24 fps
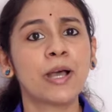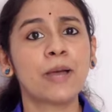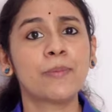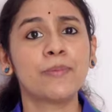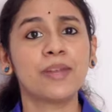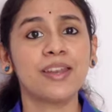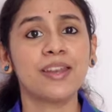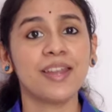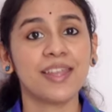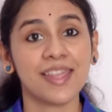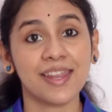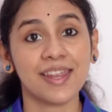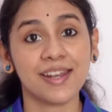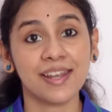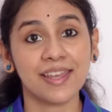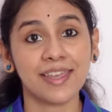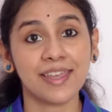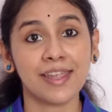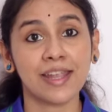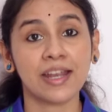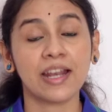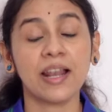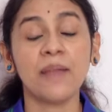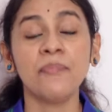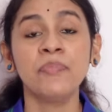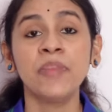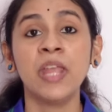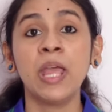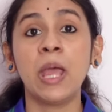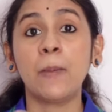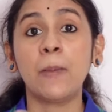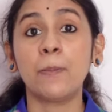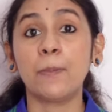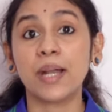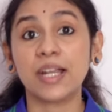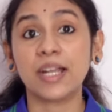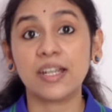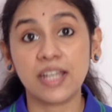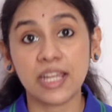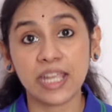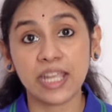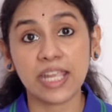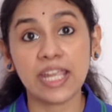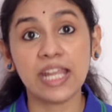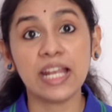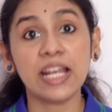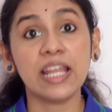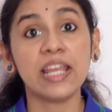அப்படின்னு நீங்கள் என்கிட்ட கேட்கலாம் பட்
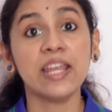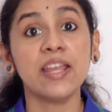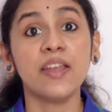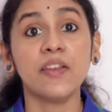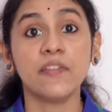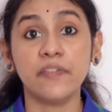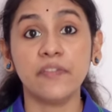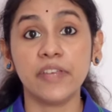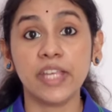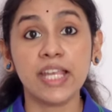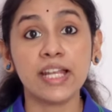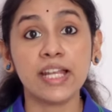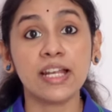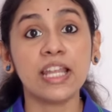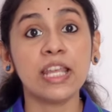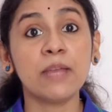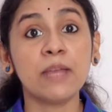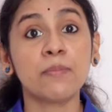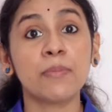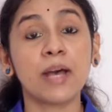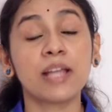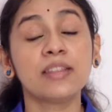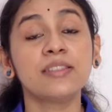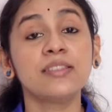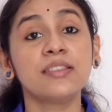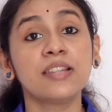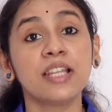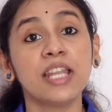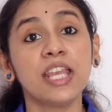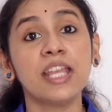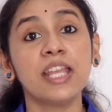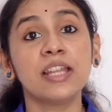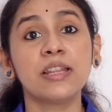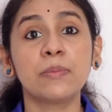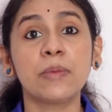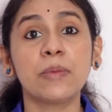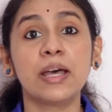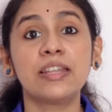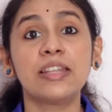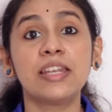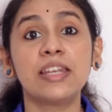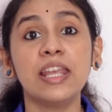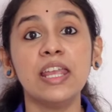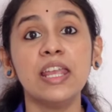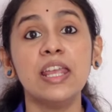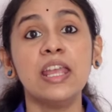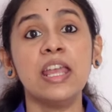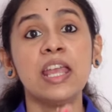டெய்லி வீக்லி மந்த்லி இந்த
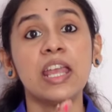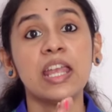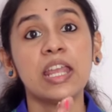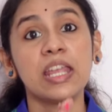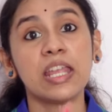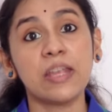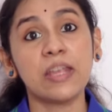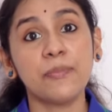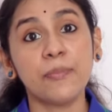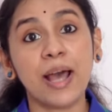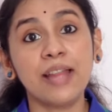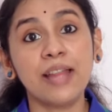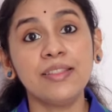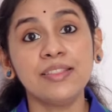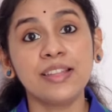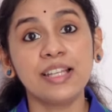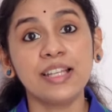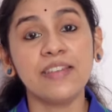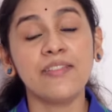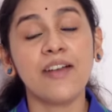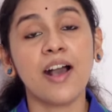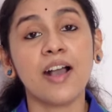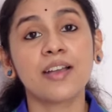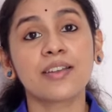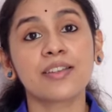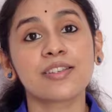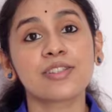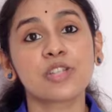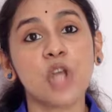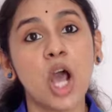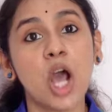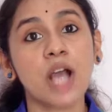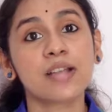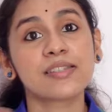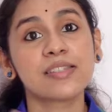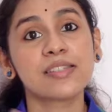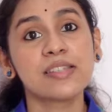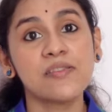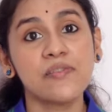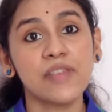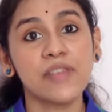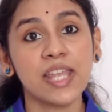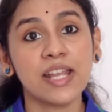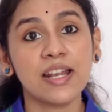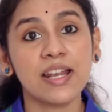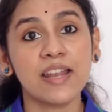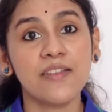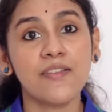மாதிரி மந்த்லி வாங்குகிற ஸ்டாக்ஸு
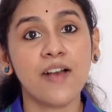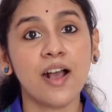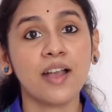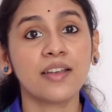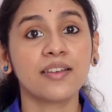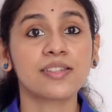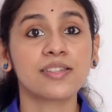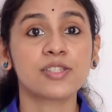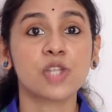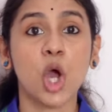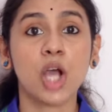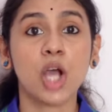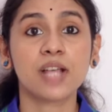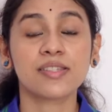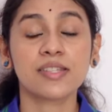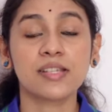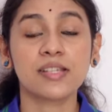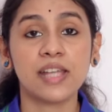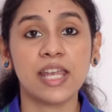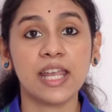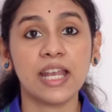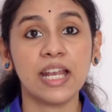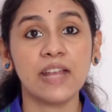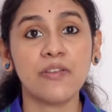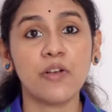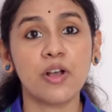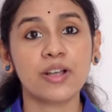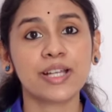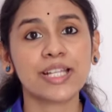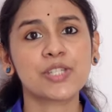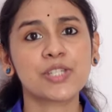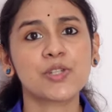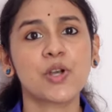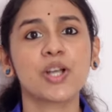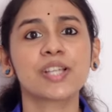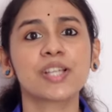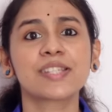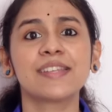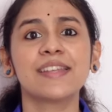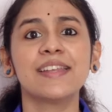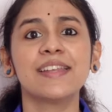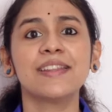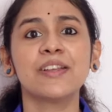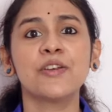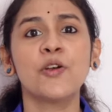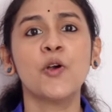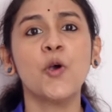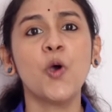வீக்லி வாங்குகிற ஸ்டாக்ஸு டெய்லி வாங்குகிற ஸ்டாக்ஸ்
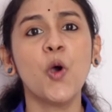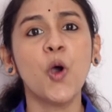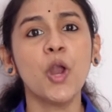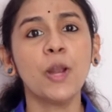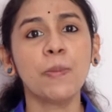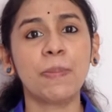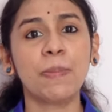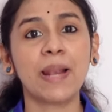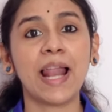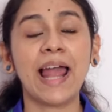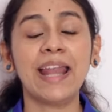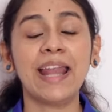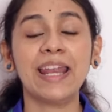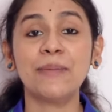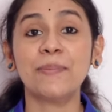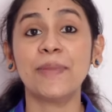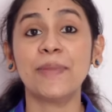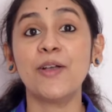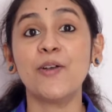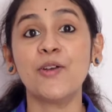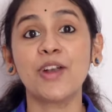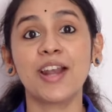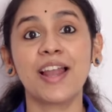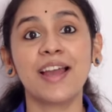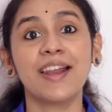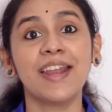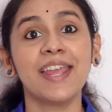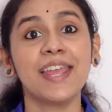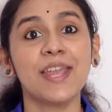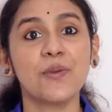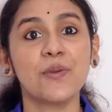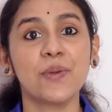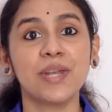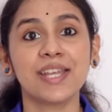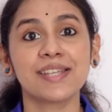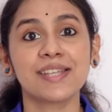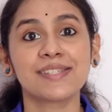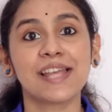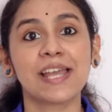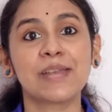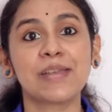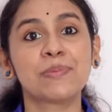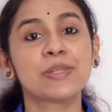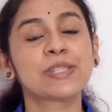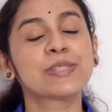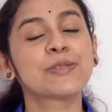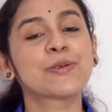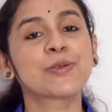இந்த ஹோல் பிளானையுமே உங்களால் ஈக்விட்டிஎஸ்
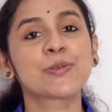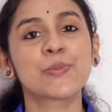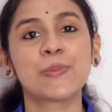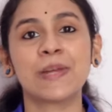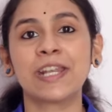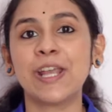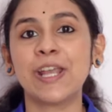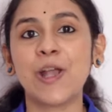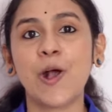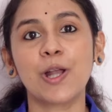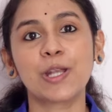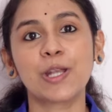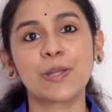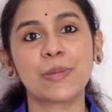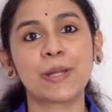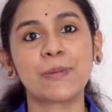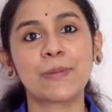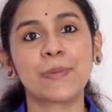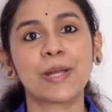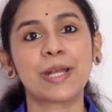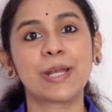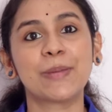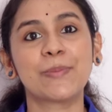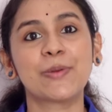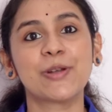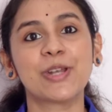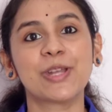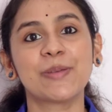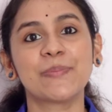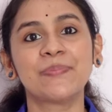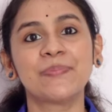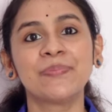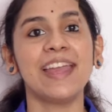ஐபிஎஸ் யூஸ் பண்ணி ஆட்டோமேட் பண்ண முடியும்